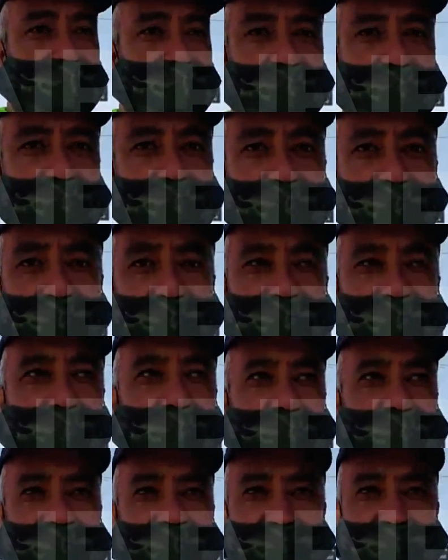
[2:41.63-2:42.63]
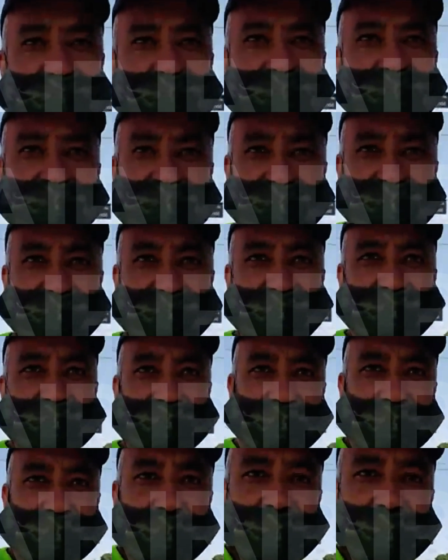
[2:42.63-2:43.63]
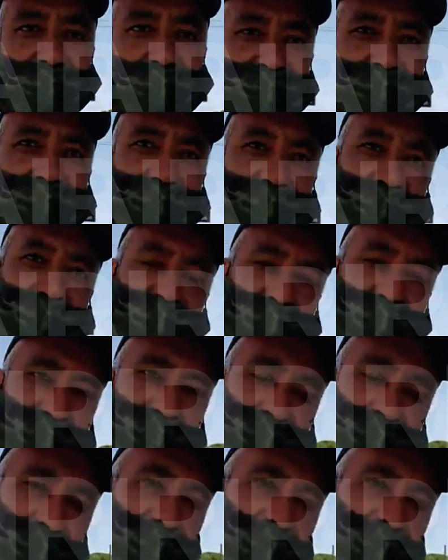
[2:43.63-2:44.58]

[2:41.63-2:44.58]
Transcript: que bueno, se verá, así como estamos.